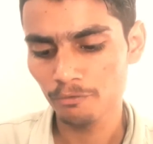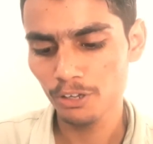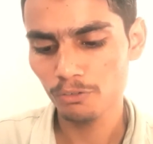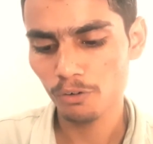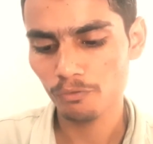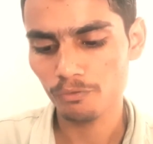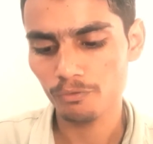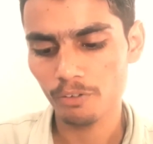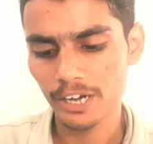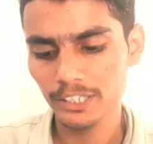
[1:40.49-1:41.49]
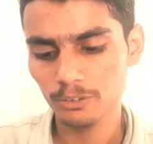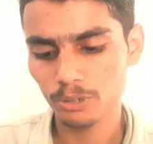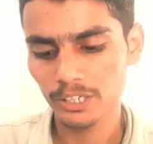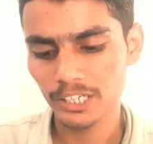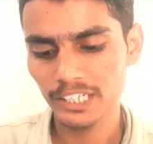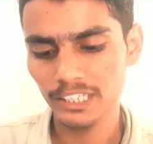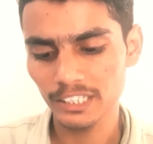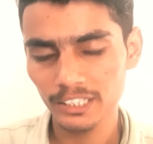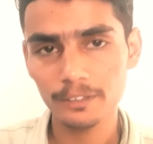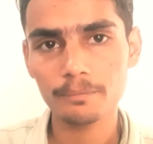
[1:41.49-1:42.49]
वीवो वाई ट्वेंटी
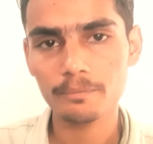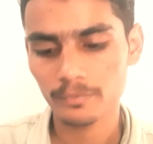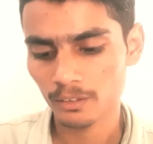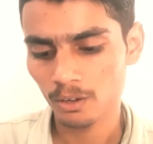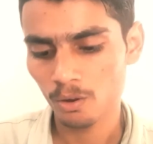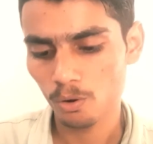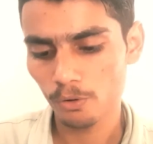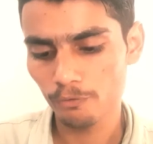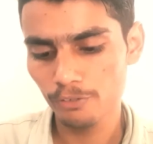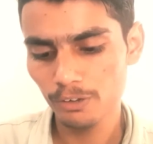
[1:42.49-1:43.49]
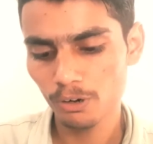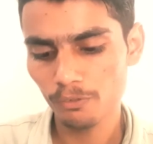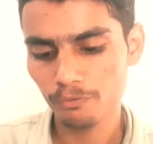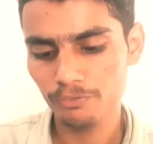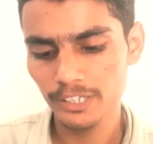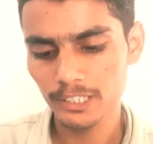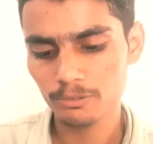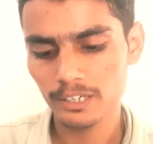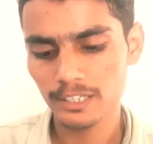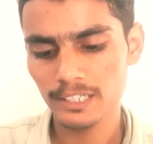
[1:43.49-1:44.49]
ई और वीवो वी
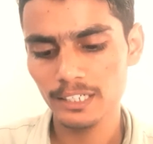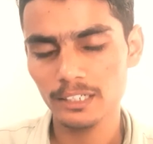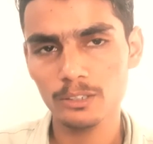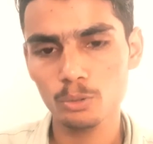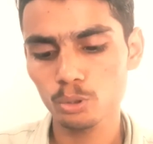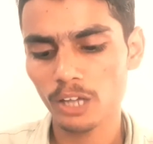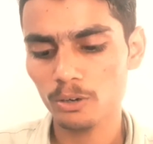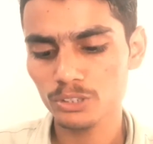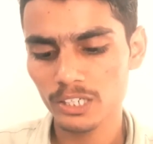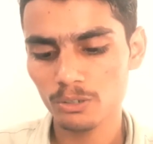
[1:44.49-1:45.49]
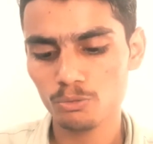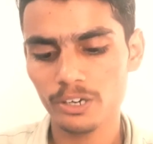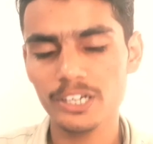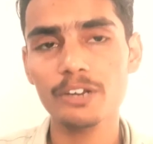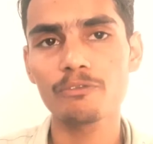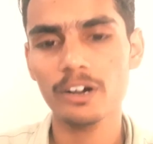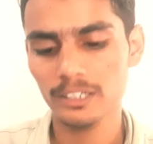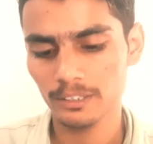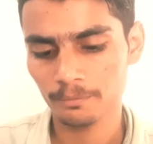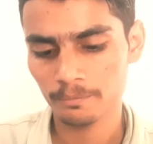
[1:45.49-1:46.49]
ट्वेंटी टू थाउजेंड ट्वेंटी वन